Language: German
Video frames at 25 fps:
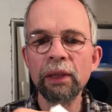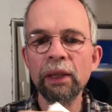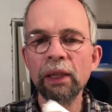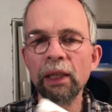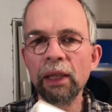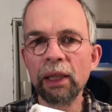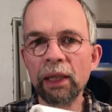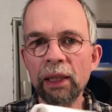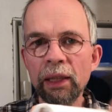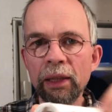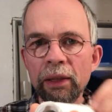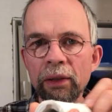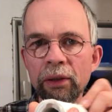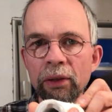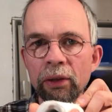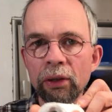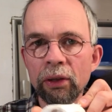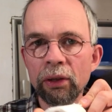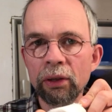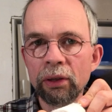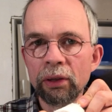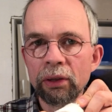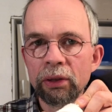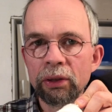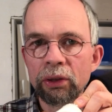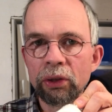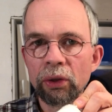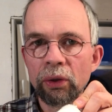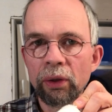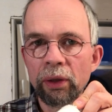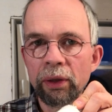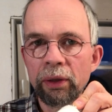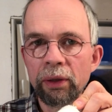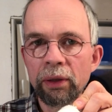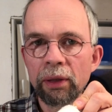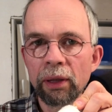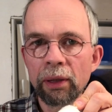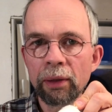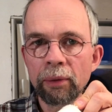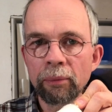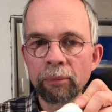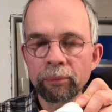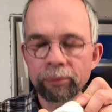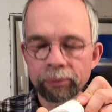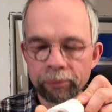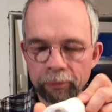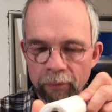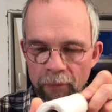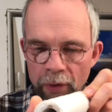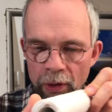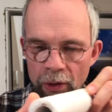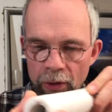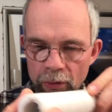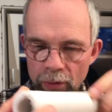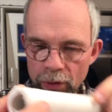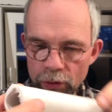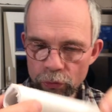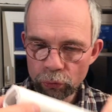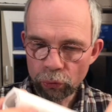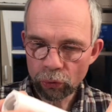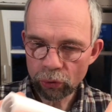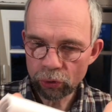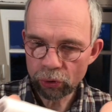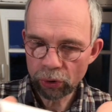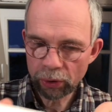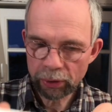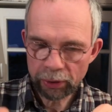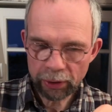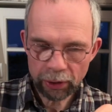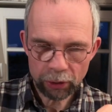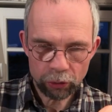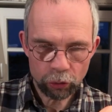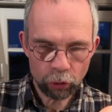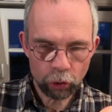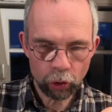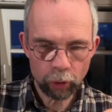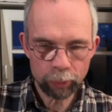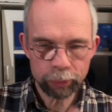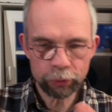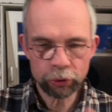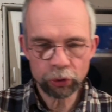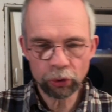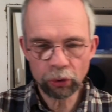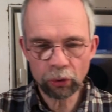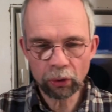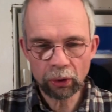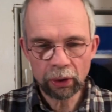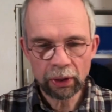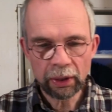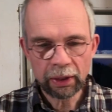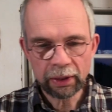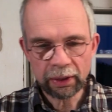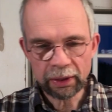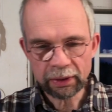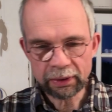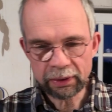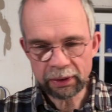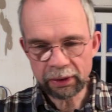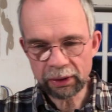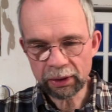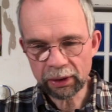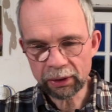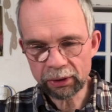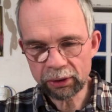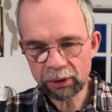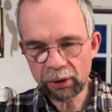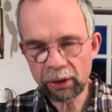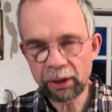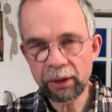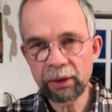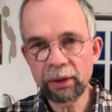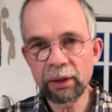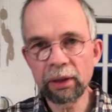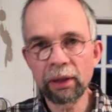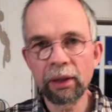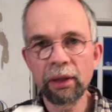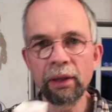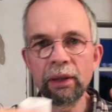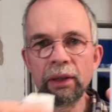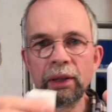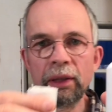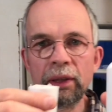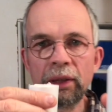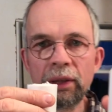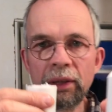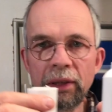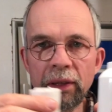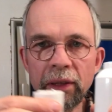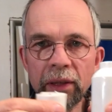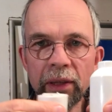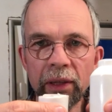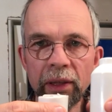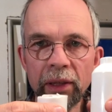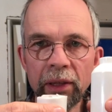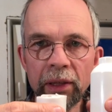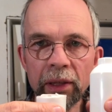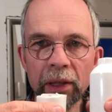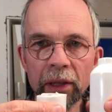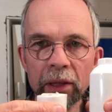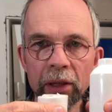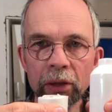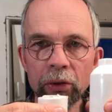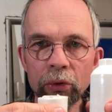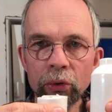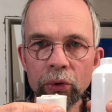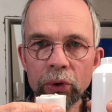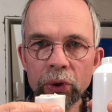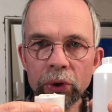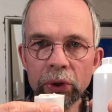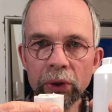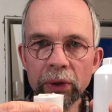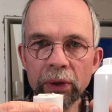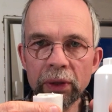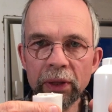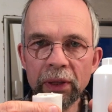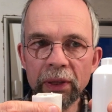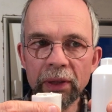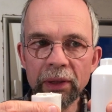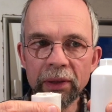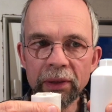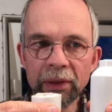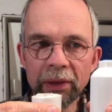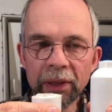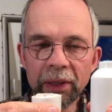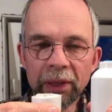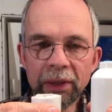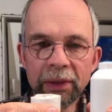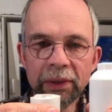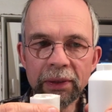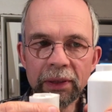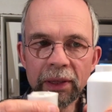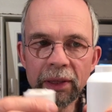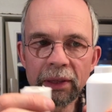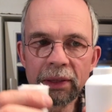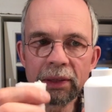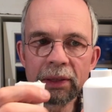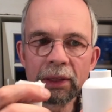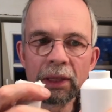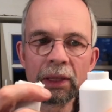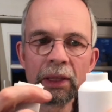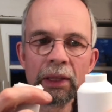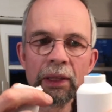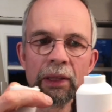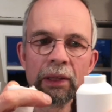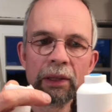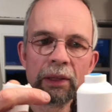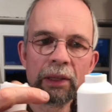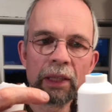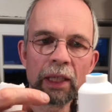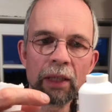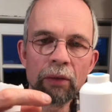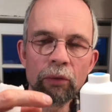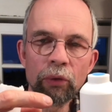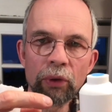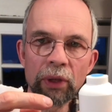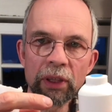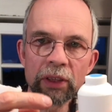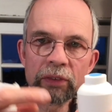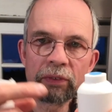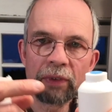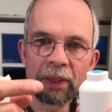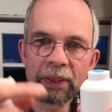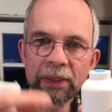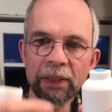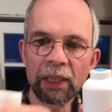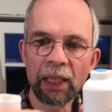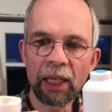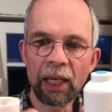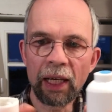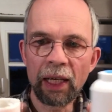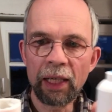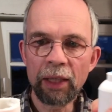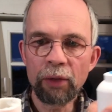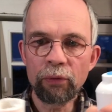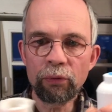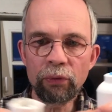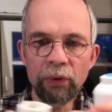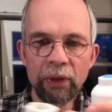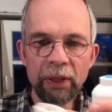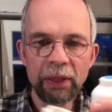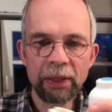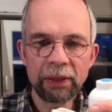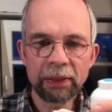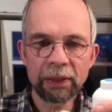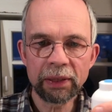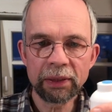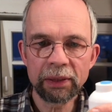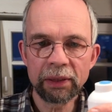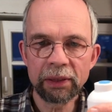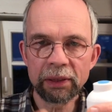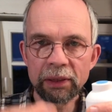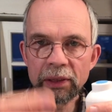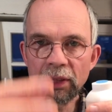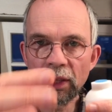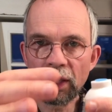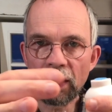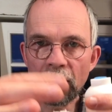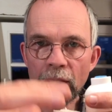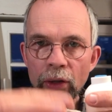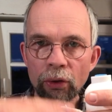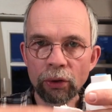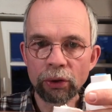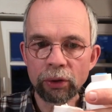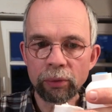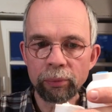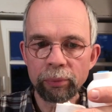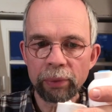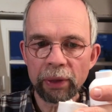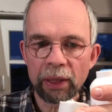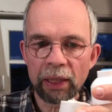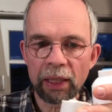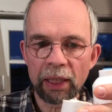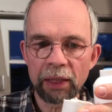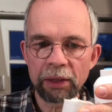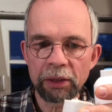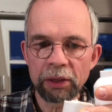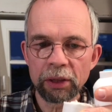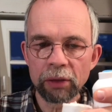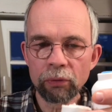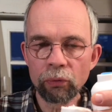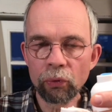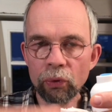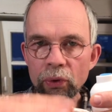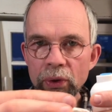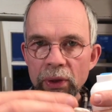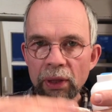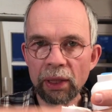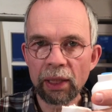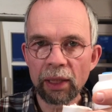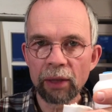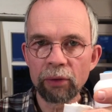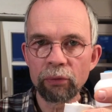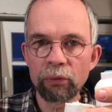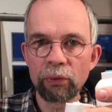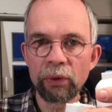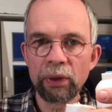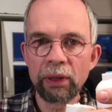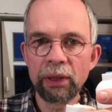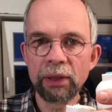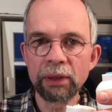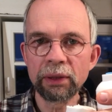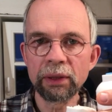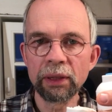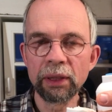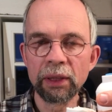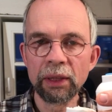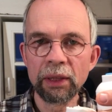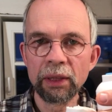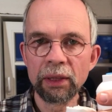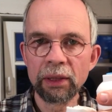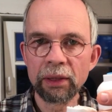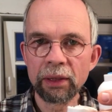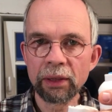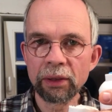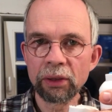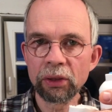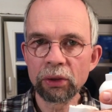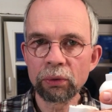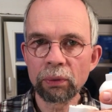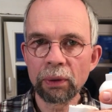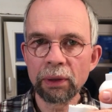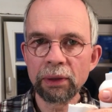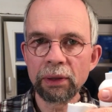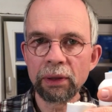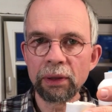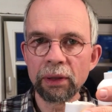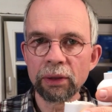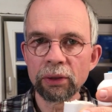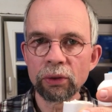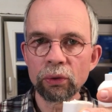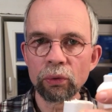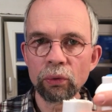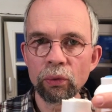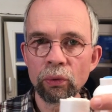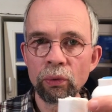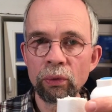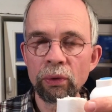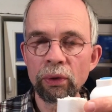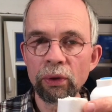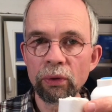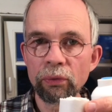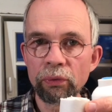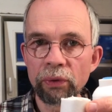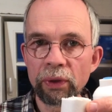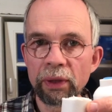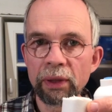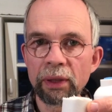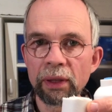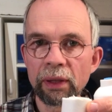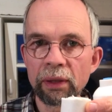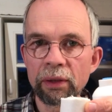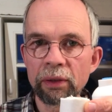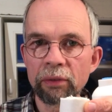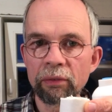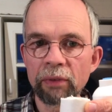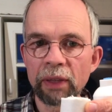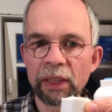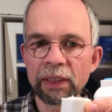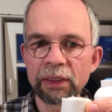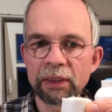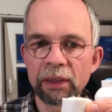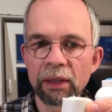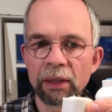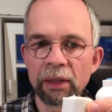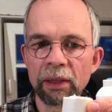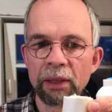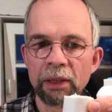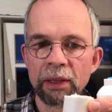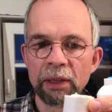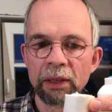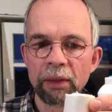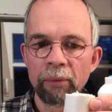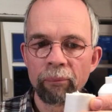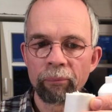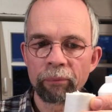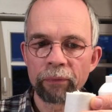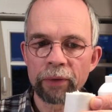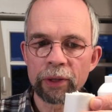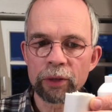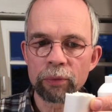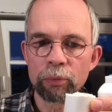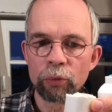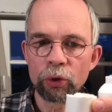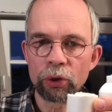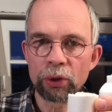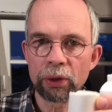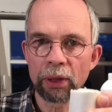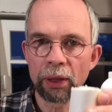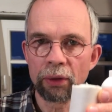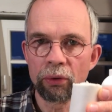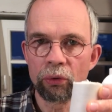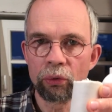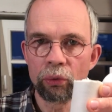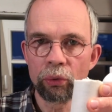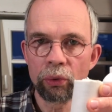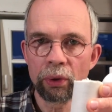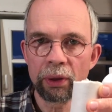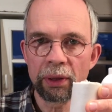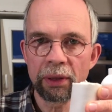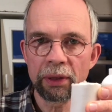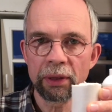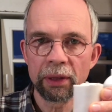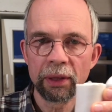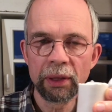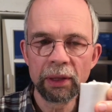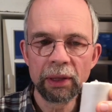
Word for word: ein Zylinder, und das funktioniert grob so, dass dieser Zylinder hier in der Kartusche drin sitzt. Da, wo das Wasser einfließt, das ist der Außenbereich hier, wo es lang fließt. Das ist quasi das ungefilterte Wasser. Das muss dann durch